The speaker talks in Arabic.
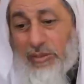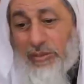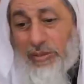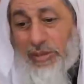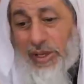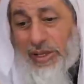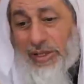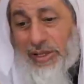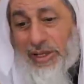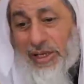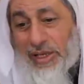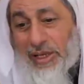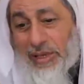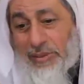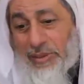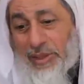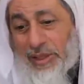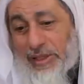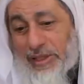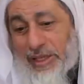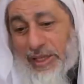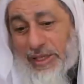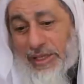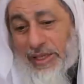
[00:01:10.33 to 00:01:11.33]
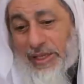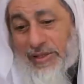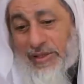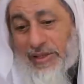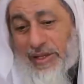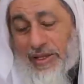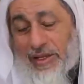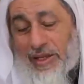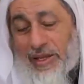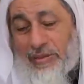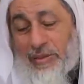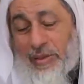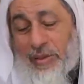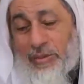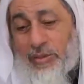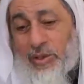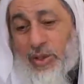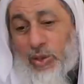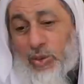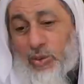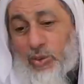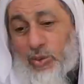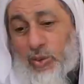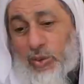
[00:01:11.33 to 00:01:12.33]
بأن النبي كان إذا قام
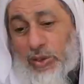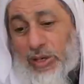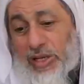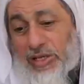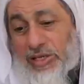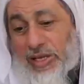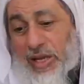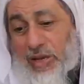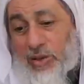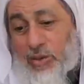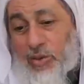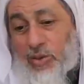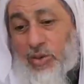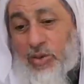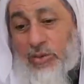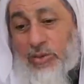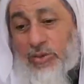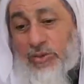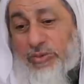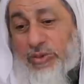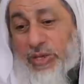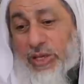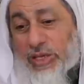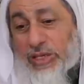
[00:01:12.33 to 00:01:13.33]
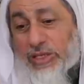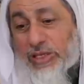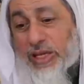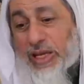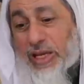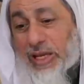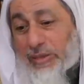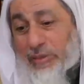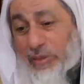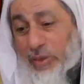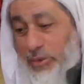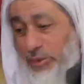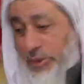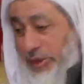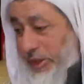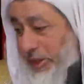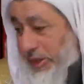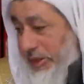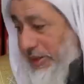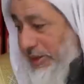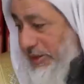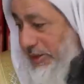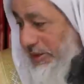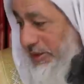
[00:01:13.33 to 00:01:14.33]
من الركوع رجع كل مفصل إلى
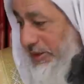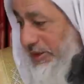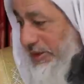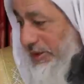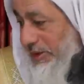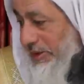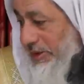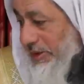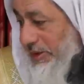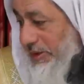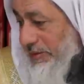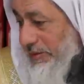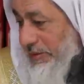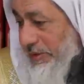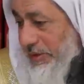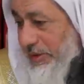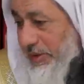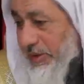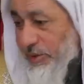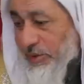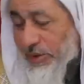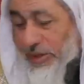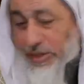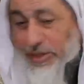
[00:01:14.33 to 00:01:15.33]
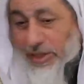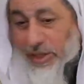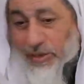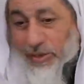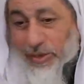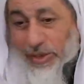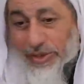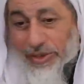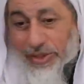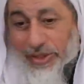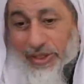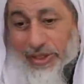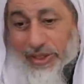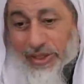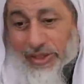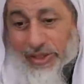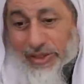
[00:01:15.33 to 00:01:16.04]
موضعه فقالوا هذا الوضع